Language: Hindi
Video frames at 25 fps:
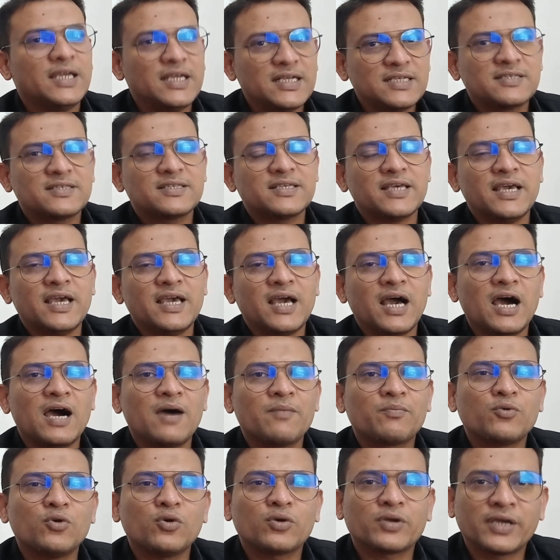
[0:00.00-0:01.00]
इससे
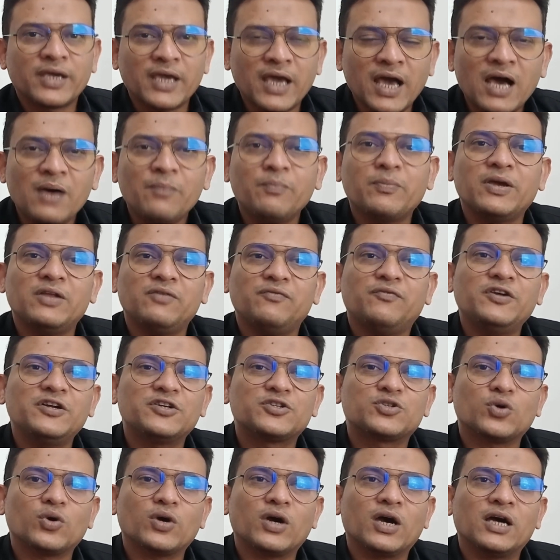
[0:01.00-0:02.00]
आपको क्या
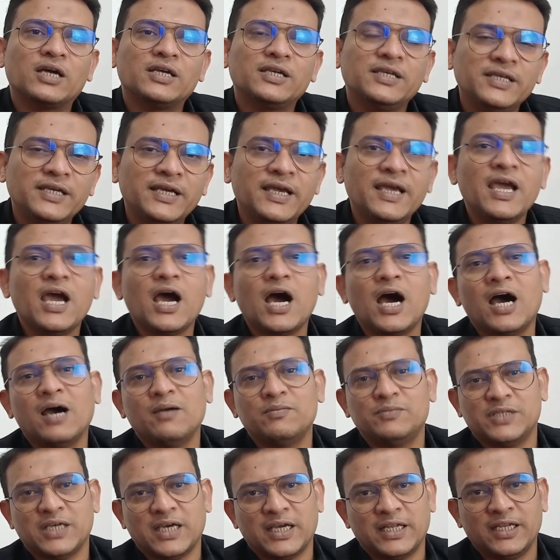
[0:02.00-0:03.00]
बेनिफिट्स होगा ये
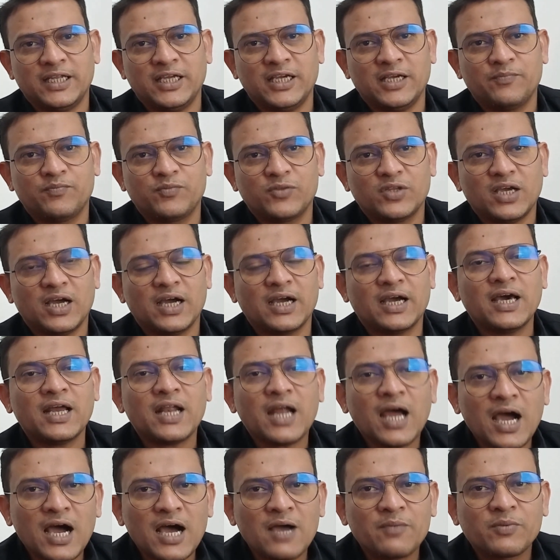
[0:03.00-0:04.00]
आप जानिए
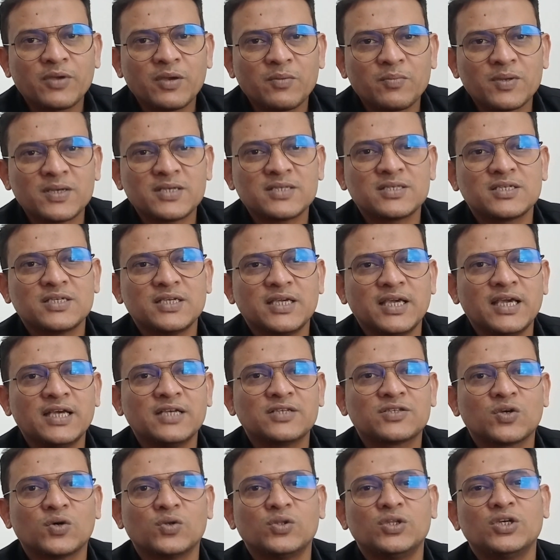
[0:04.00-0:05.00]
अगर आपके पास
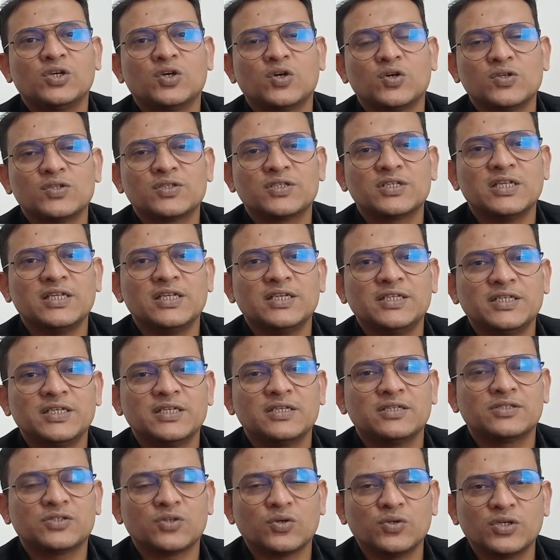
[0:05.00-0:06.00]
ये सऊदी काउंसिल
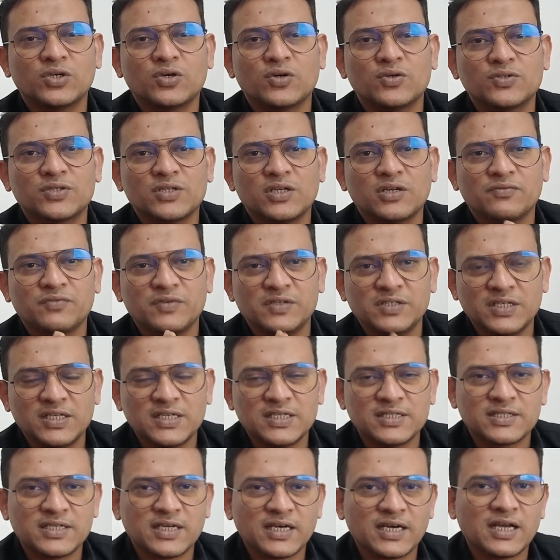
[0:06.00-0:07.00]
सऊदी काउंसिल ऑफ
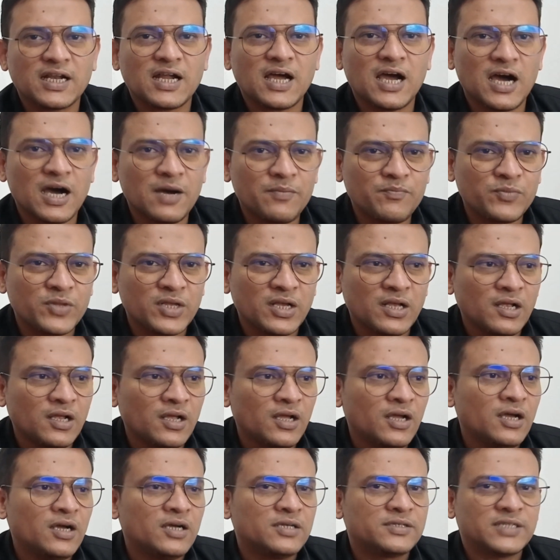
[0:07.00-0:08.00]
इंजीनियर से अगर आप
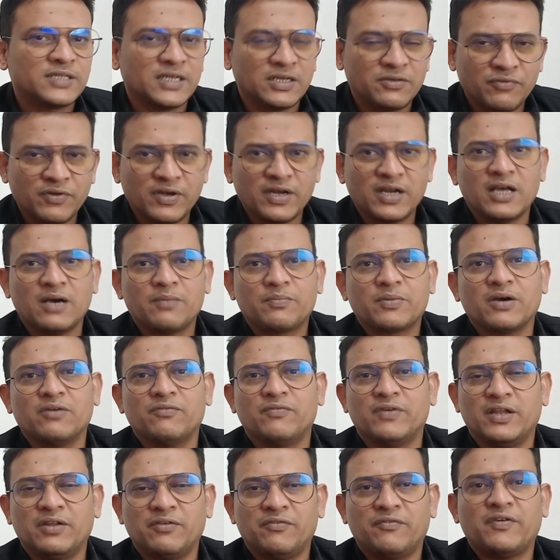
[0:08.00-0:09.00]
सर्टिफिकेट आपका
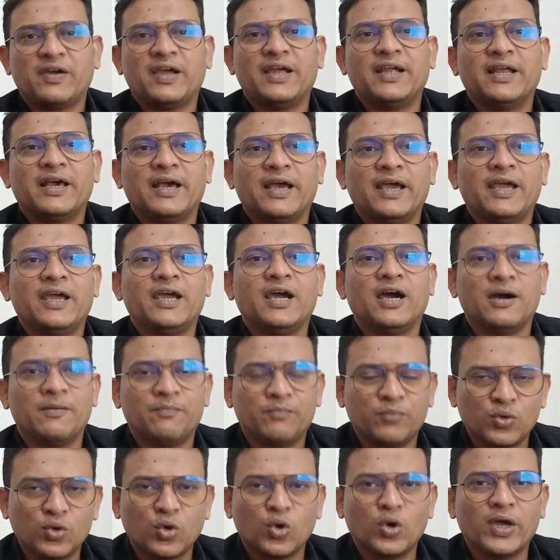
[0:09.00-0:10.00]
वेरीफाइड है
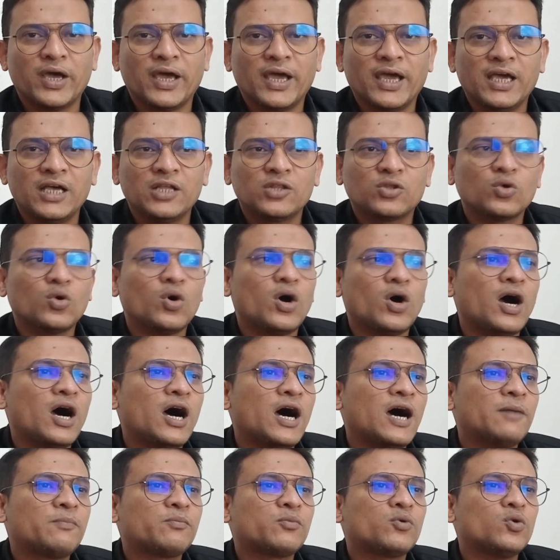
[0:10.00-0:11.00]
अप्रूव्ड है तो
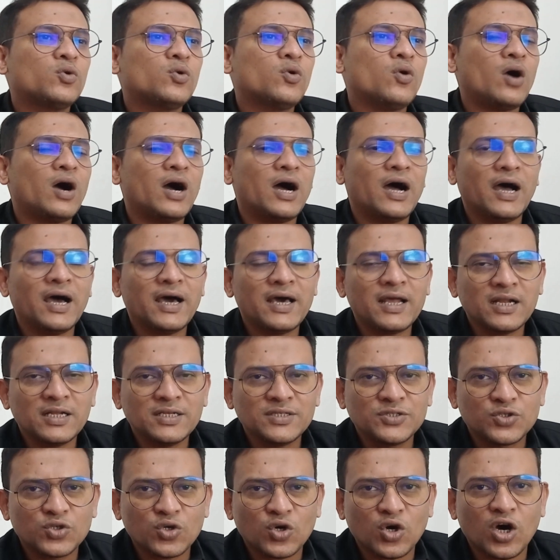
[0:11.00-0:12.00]
आपको
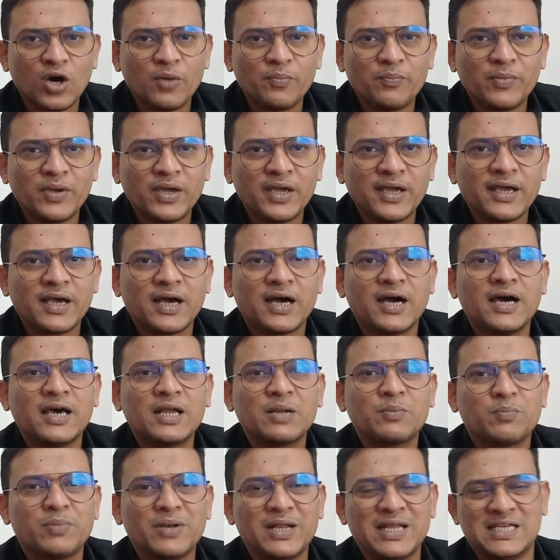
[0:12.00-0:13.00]
हर जॉब में
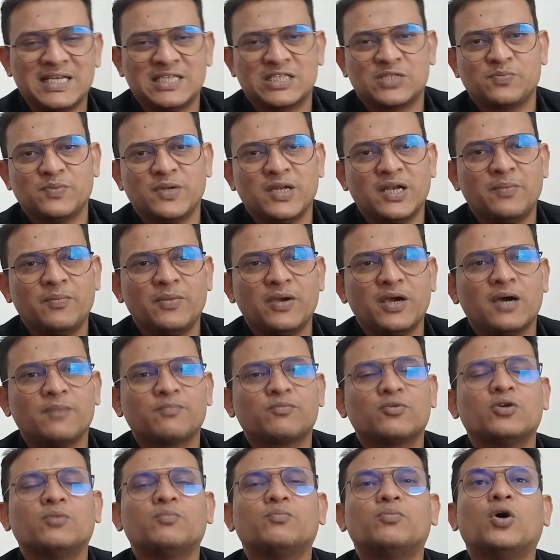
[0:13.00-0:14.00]
हर प्लेसमेंट में
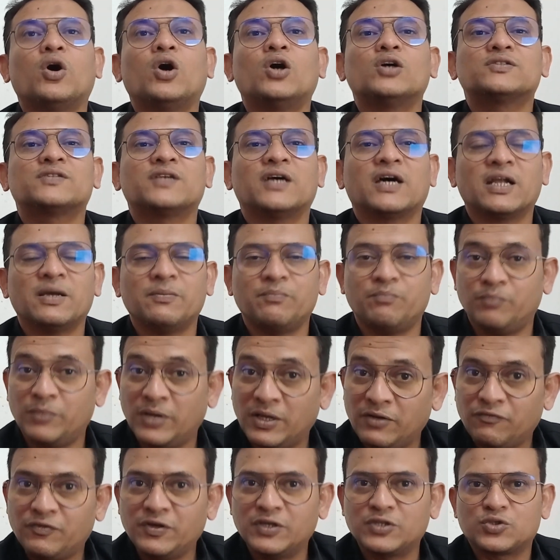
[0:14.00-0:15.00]
आपको बहुत सारा
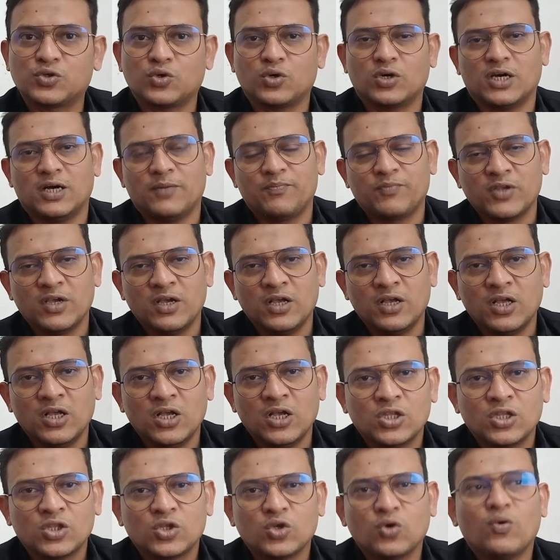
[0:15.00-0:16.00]
बेनिफिट्स होगा
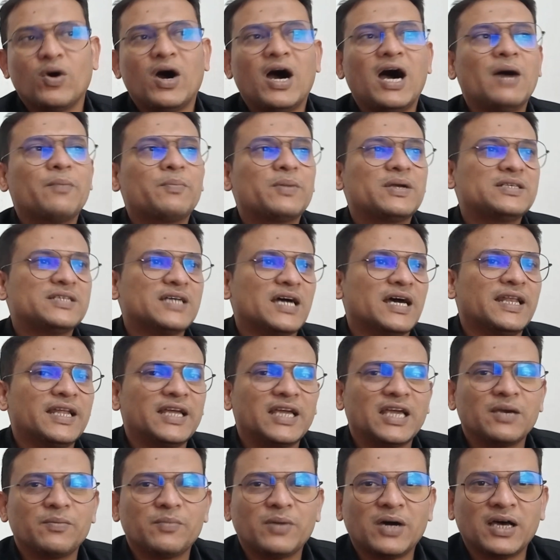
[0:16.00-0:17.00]
तो वहां पे
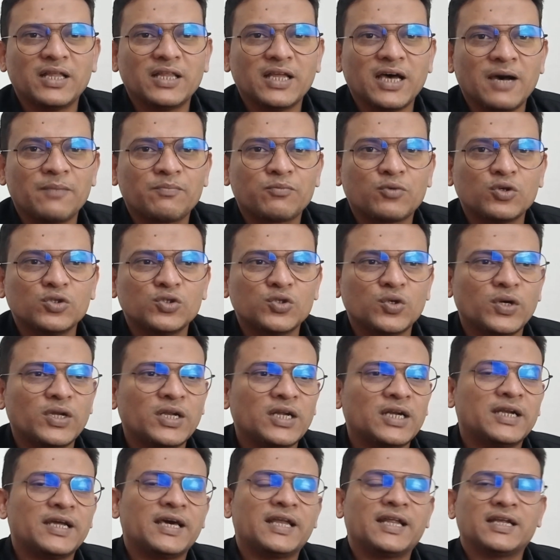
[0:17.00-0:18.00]
जाने के बाद आपको जो
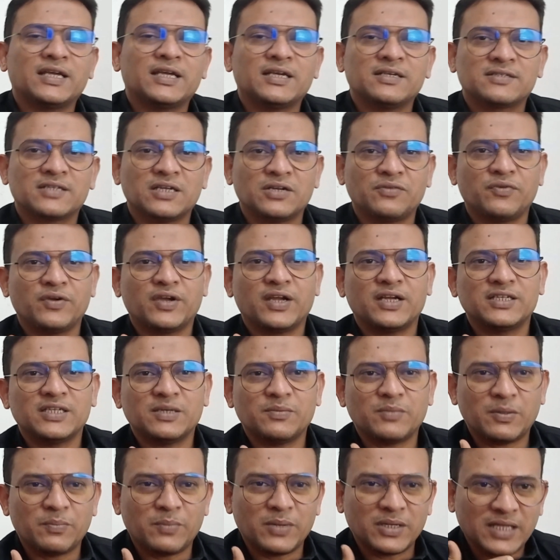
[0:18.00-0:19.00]
है ना डायरेक्ट ये सर्टिफिकेट
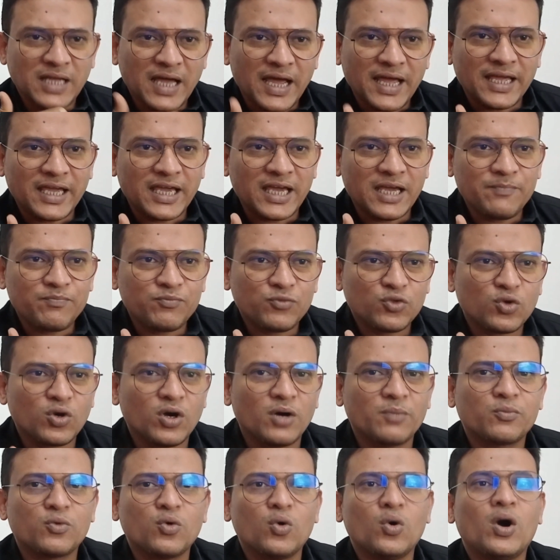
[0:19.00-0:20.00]
जब आप बताएंगे
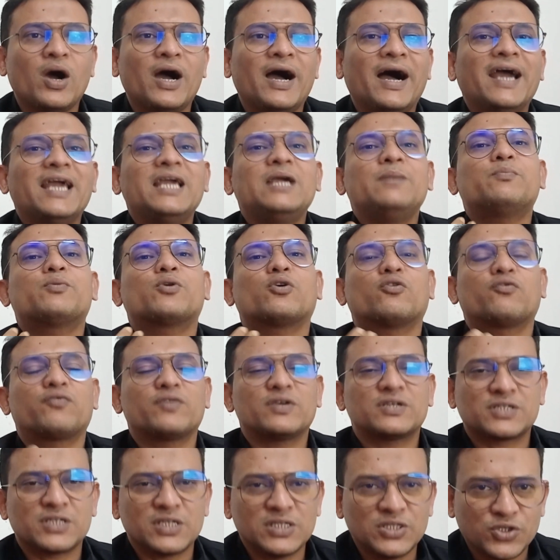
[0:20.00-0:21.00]
तो आपको हाई
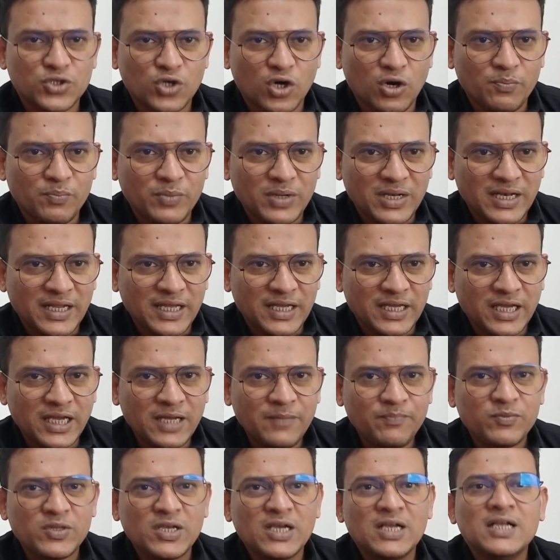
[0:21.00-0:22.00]
प्रोफेशनल जॉब मिलने
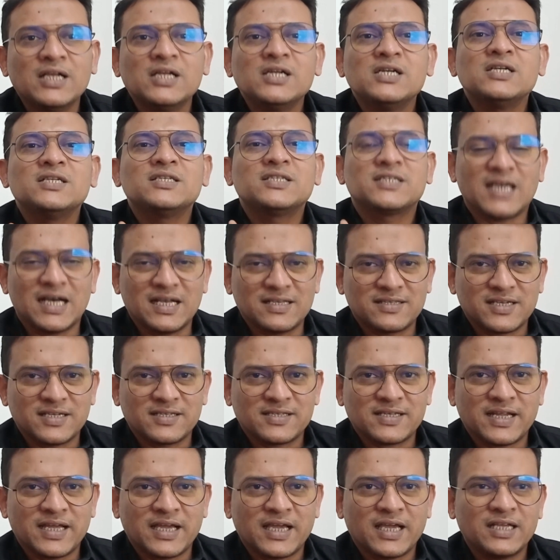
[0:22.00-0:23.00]
की
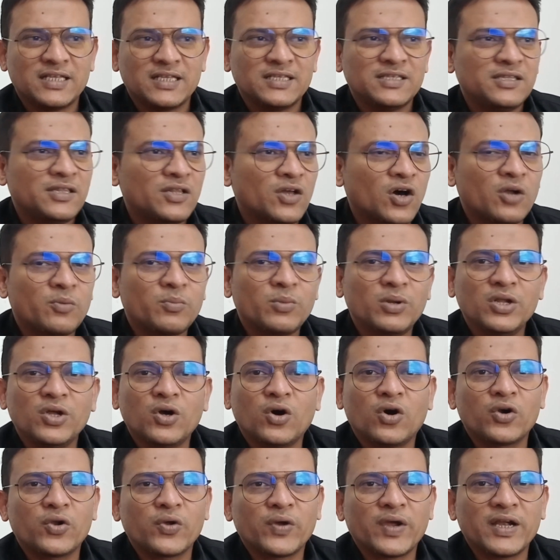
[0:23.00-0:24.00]
चांसेस रहेंगे नॉर्मली
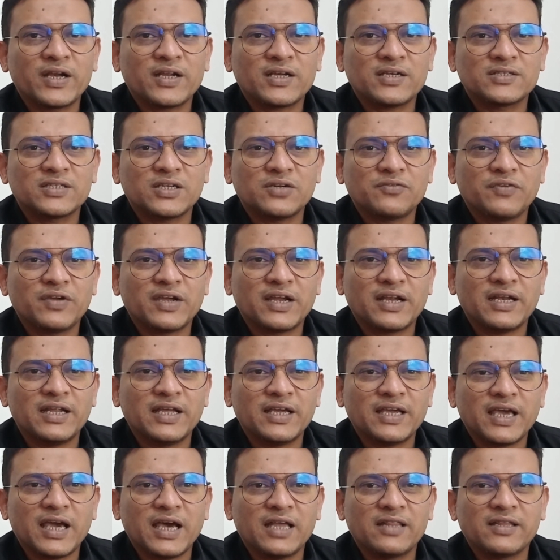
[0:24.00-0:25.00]
ऑटोगेट का सर्टिफिकेट
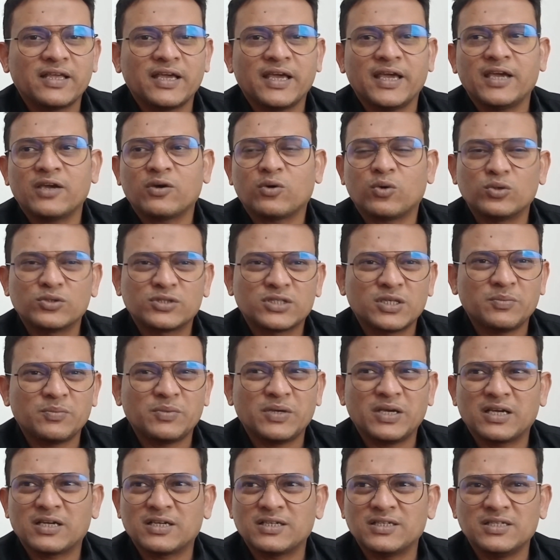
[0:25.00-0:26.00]
लेके आते हैं कौन से
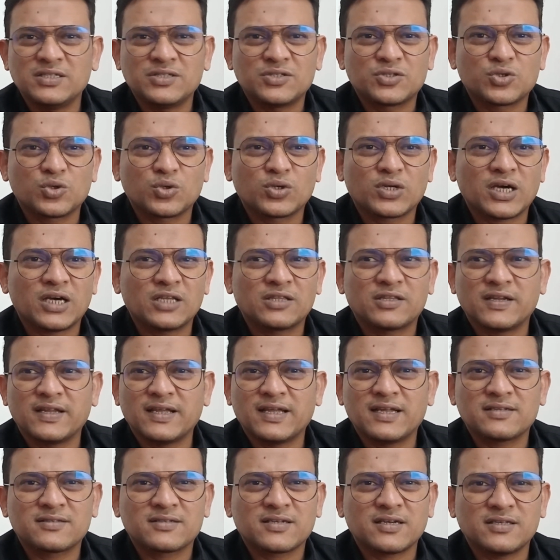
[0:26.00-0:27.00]
भी एक इंस्टीट्यूट का
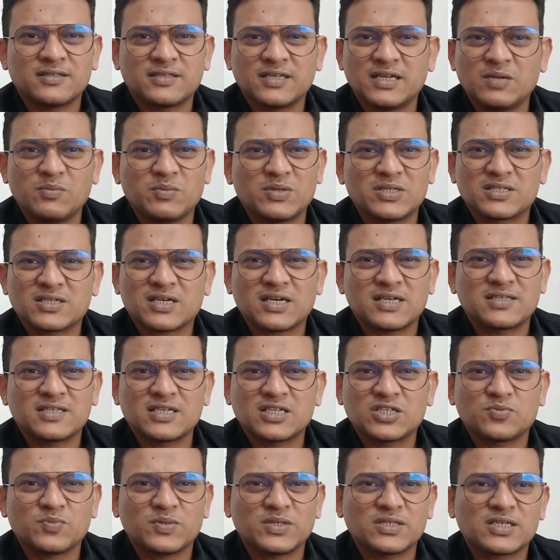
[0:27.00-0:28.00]
थ्री इयर्स का थ्री मंथ्स का
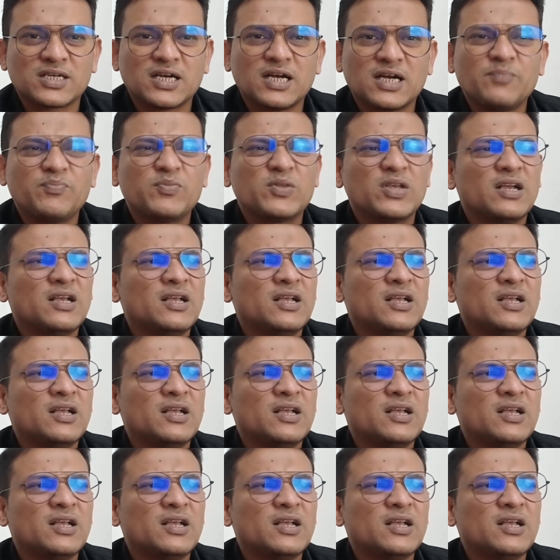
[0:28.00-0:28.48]
सिक्स मंथ्स का